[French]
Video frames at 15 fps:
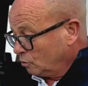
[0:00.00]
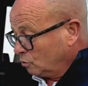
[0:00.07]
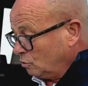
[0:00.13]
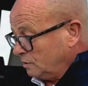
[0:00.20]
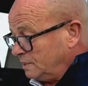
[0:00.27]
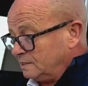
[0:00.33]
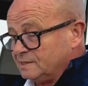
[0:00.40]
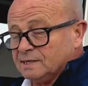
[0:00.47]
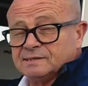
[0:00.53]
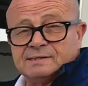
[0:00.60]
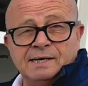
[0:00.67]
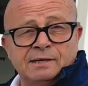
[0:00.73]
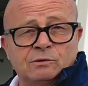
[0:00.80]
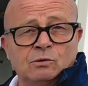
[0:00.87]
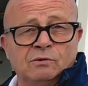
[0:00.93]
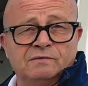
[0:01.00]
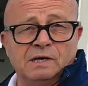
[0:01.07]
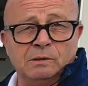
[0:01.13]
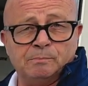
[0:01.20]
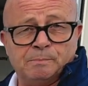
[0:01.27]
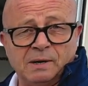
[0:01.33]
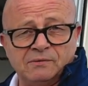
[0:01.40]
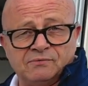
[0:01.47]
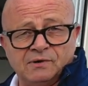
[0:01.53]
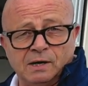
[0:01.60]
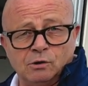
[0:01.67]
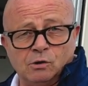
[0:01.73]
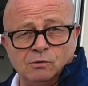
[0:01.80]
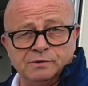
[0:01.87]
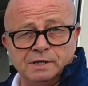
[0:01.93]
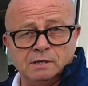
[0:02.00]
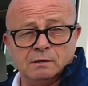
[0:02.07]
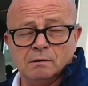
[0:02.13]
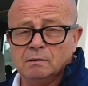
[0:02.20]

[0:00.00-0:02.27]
que des insectes ne viennent pas faire leur nid.